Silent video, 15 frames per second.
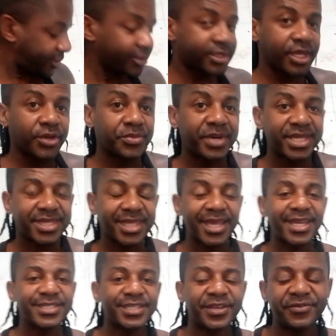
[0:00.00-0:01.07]
Eu tenho uma
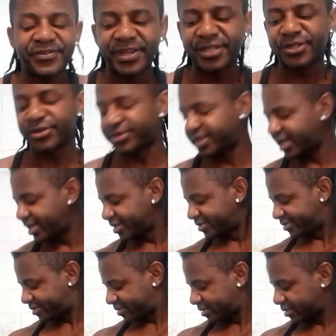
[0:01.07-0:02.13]
tese referente ao
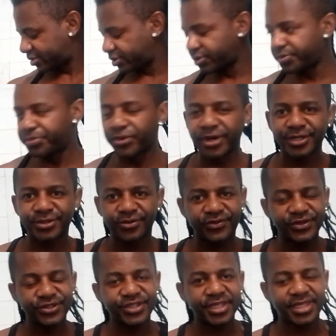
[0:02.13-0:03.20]
treino. Eu não posto
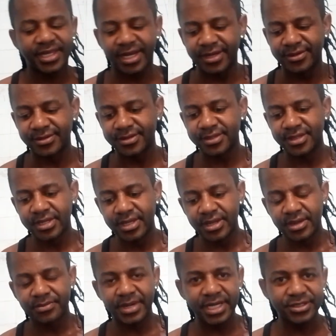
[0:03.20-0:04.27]
vídeo de treino,
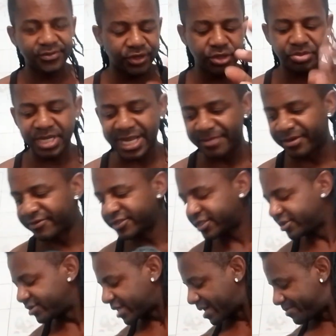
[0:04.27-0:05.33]
mas eu vou explicar para
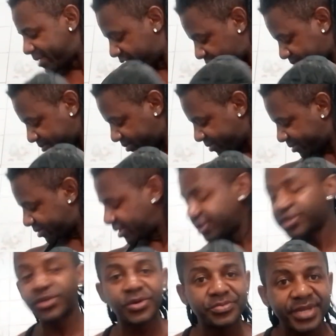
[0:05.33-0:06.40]
vocês no caminho.
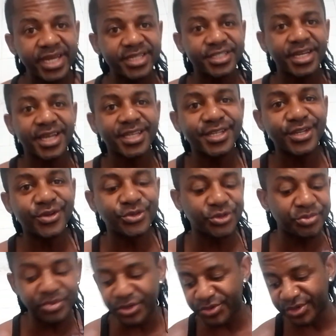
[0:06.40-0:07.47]
Deixa eu me achar aqui que eu
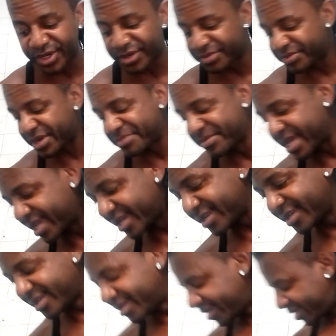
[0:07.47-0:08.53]
tô procurando minha meia.